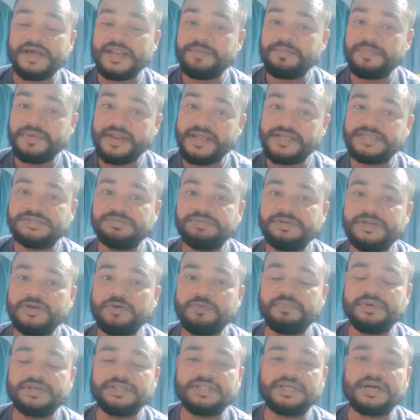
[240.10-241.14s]
बारे में नेक्स्ट वीडियो
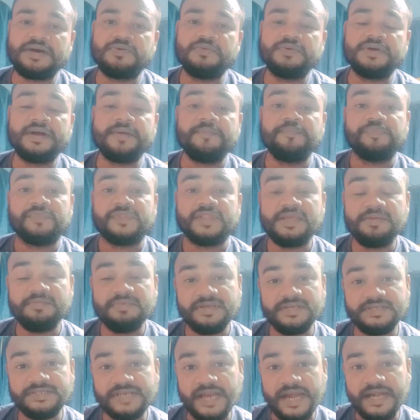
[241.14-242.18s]
में बताऊँगा कि
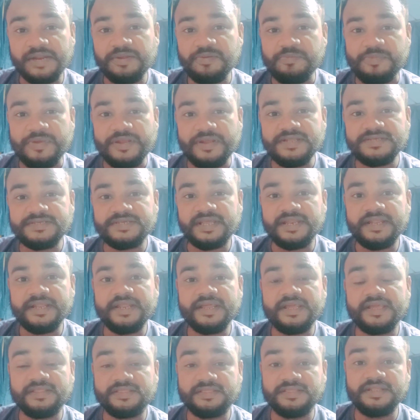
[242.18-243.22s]
स्टार्टिंग मेरी
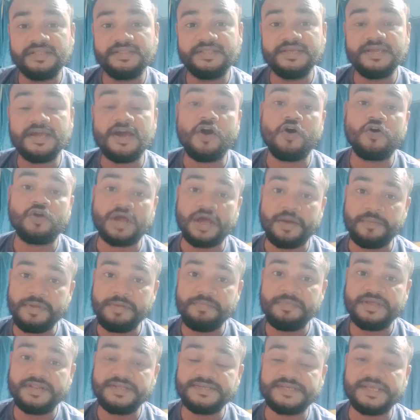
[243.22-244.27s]
सैलरी कितनी थी और अभी
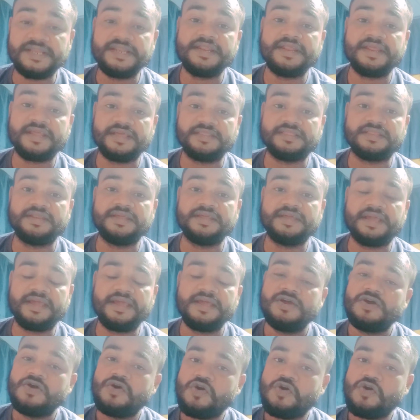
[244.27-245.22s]
मेरी सैलरी कितनी है